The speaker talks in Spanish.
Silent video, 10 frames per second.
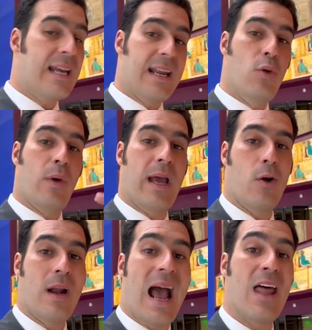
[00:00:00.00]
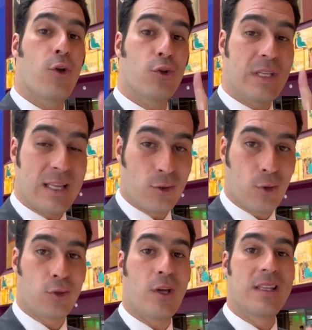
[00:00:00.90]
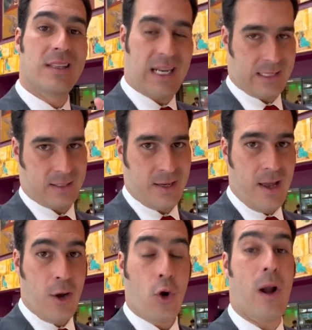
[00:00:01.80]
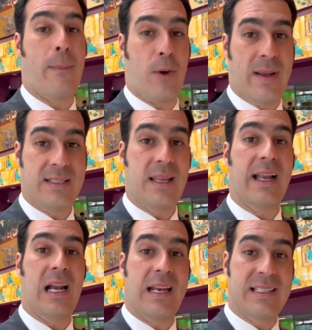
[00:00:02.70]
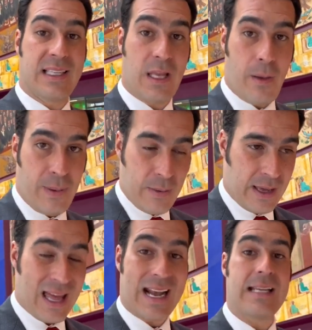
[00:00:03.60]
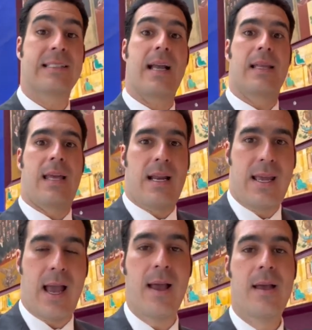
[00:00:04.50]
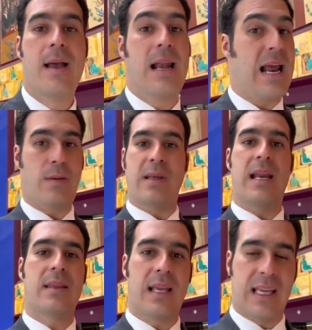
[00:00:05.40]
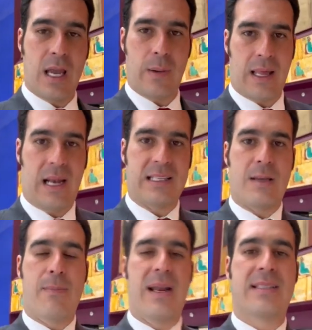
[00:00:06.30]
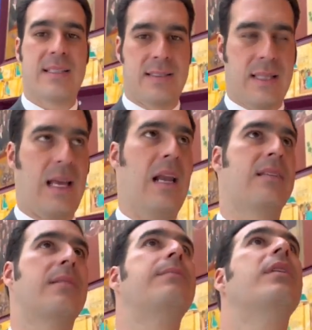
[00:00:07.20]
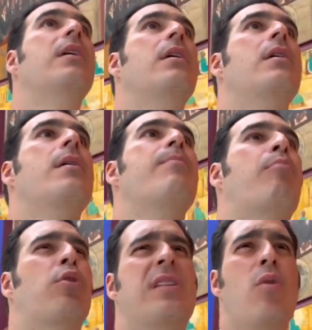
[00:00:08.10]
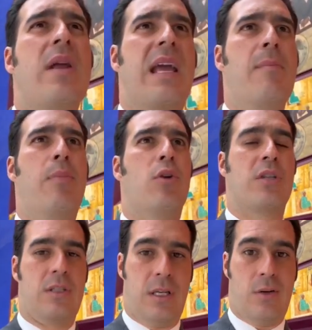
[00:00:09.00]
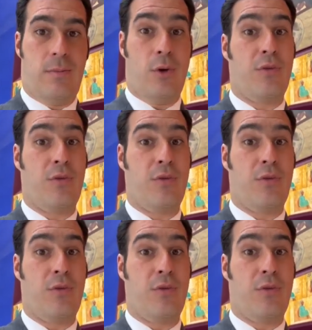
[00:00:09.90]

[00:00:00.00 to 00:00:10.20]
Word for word: redujeron a 203, con la promesa de que la iniciativa privada rescataría la inminente quiebra de las empresas estatales. Por citar un ejemplo sencillo, los